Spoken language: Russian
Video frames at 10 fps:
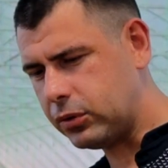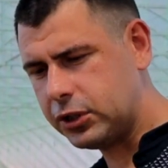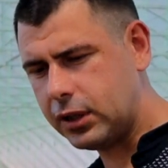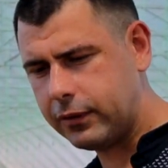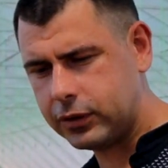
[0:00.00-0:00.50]

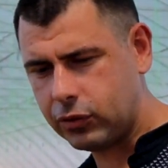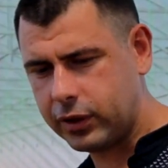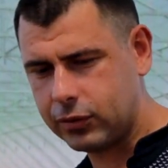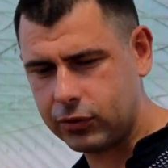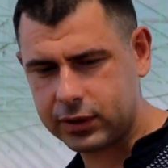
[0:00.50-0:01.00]
получили в
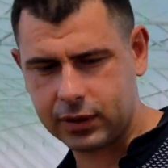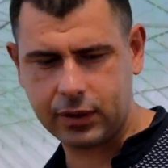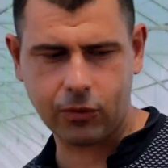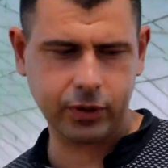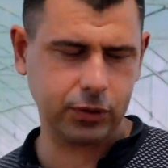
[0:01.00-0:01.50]
итоге? То есть,
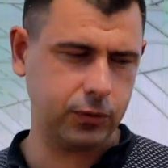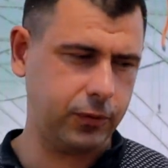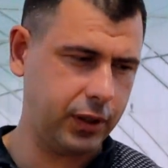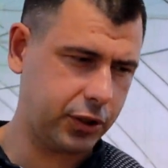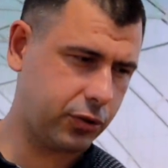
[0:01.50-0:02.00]
когда у нас
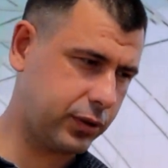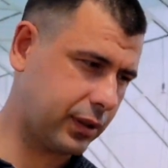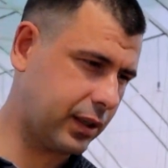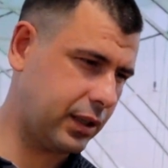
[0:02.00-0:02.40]
увеличивается